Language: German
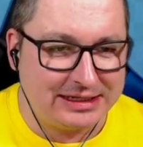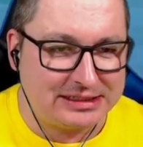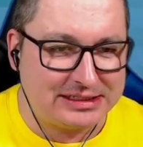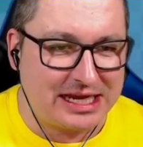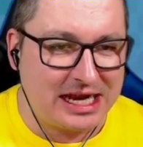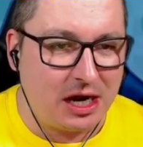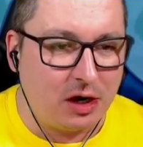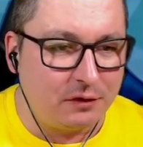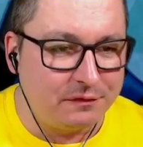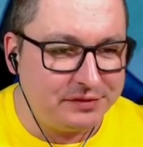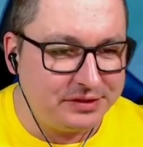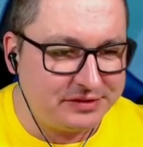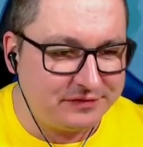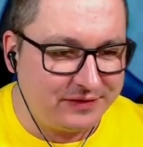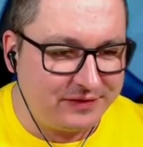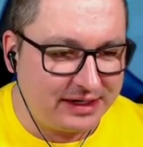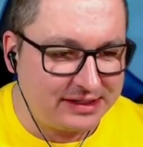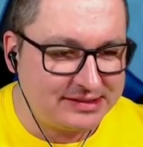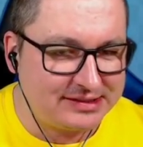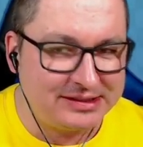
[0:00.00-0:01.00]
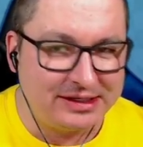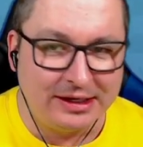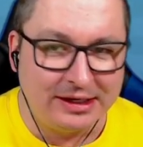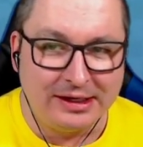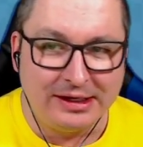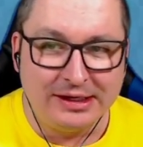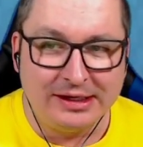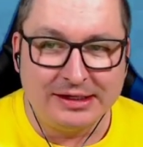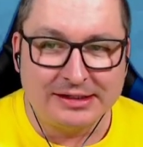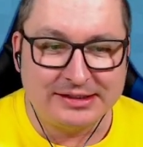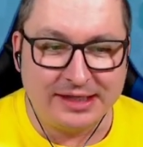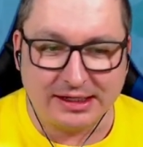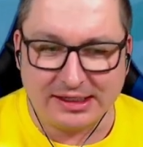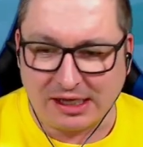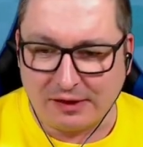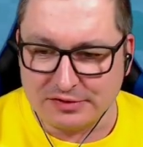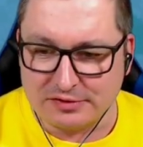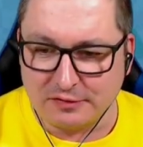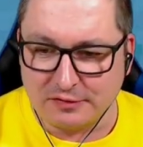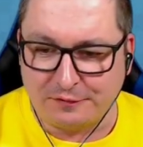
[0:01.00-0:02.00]
dann kaufe ich was. Dann
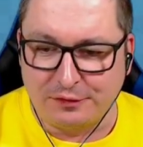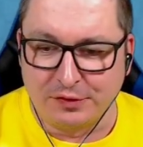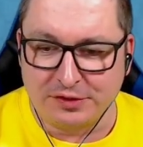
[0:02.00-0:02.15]
kaufe ich so